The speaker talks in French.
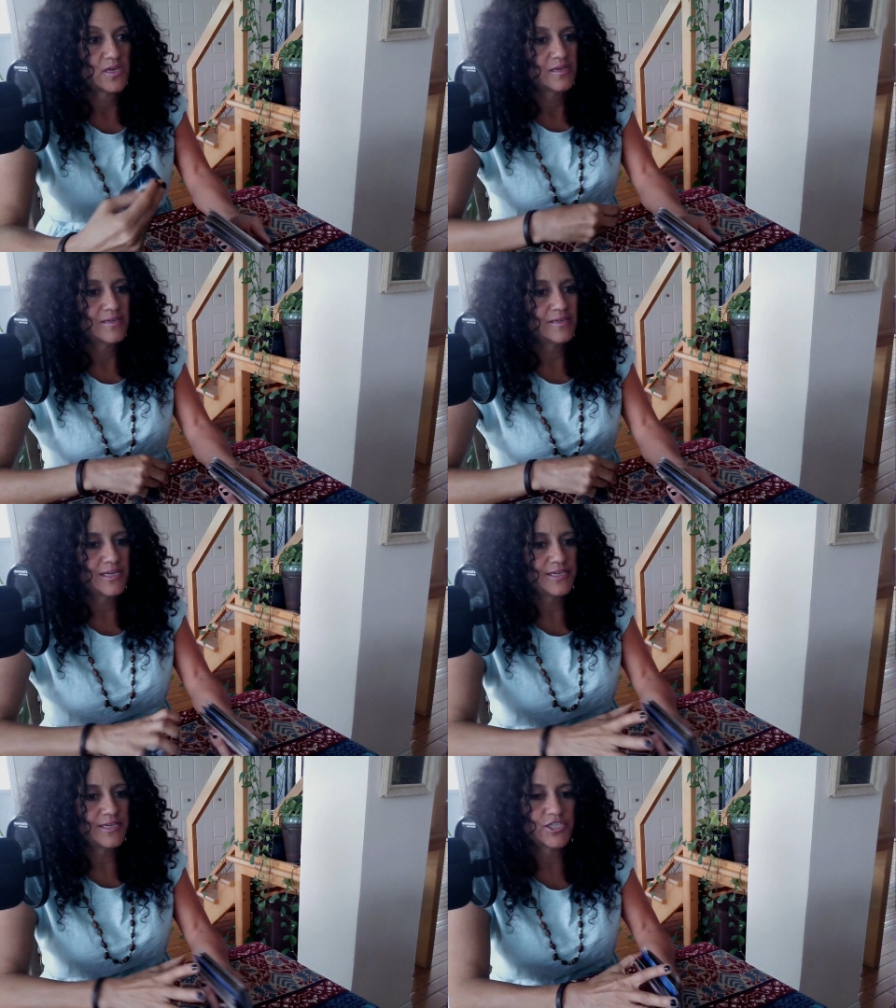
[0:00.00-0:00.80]
dans
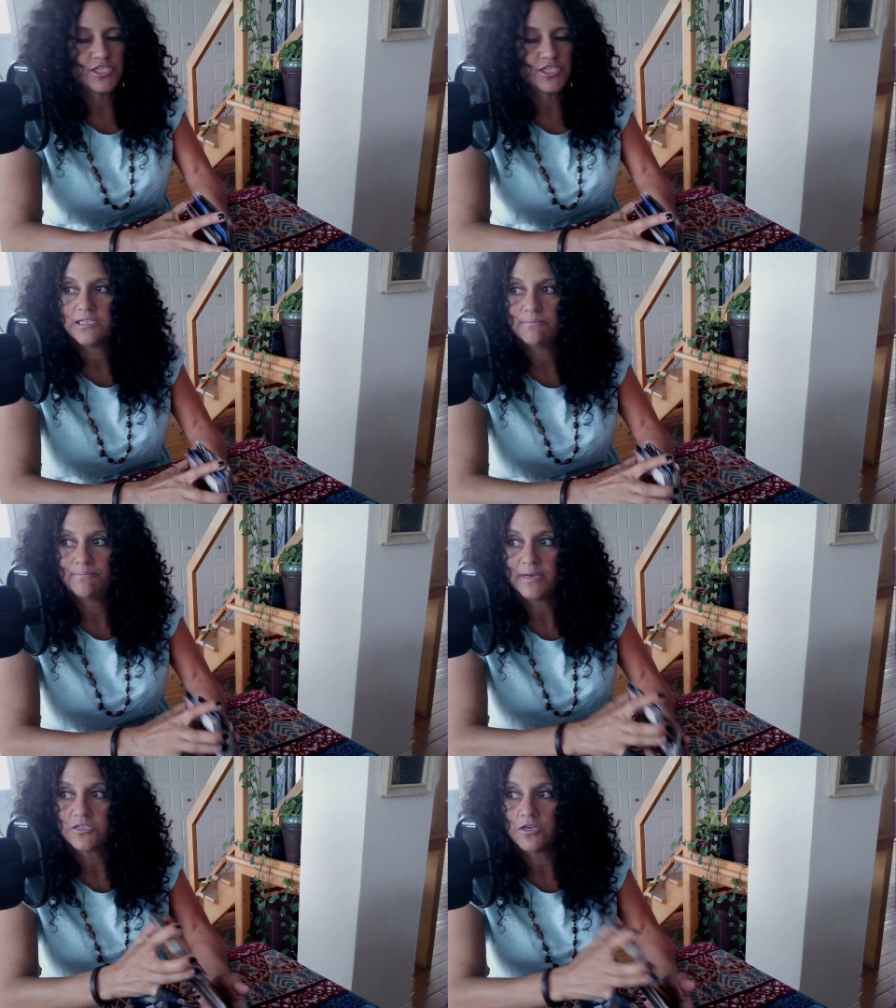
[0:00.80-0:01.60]
l'énergie de cette
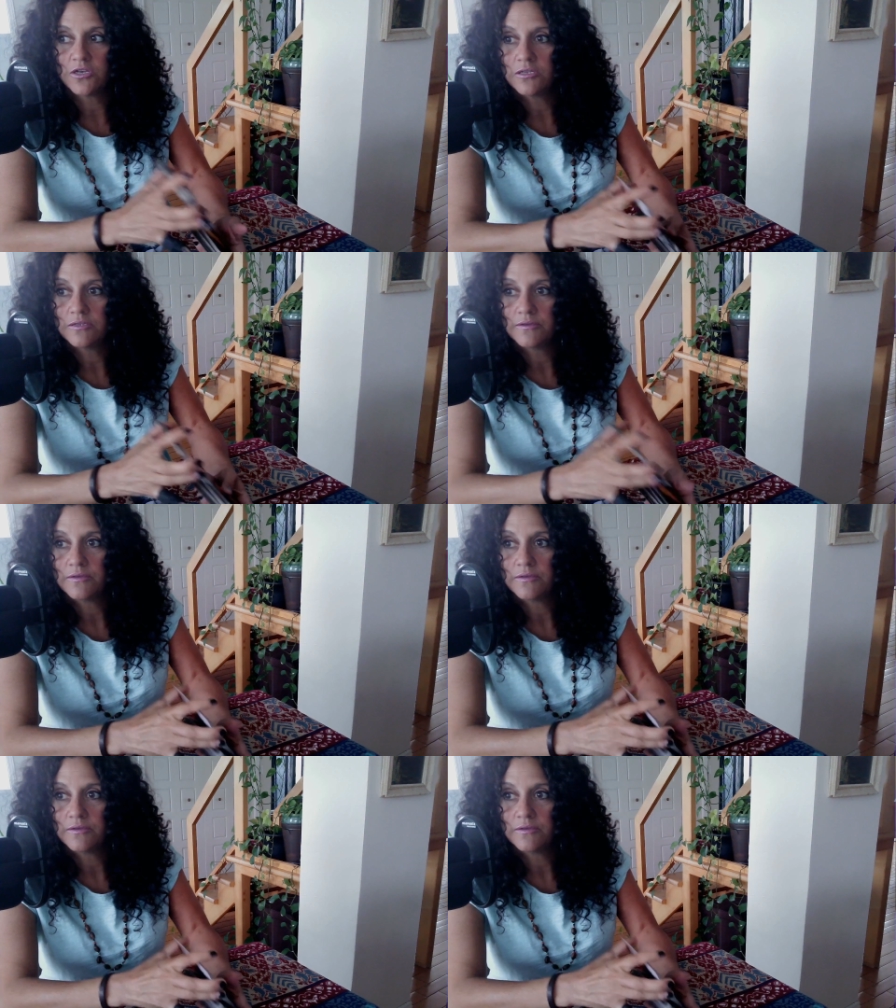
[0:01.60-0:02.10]
personne.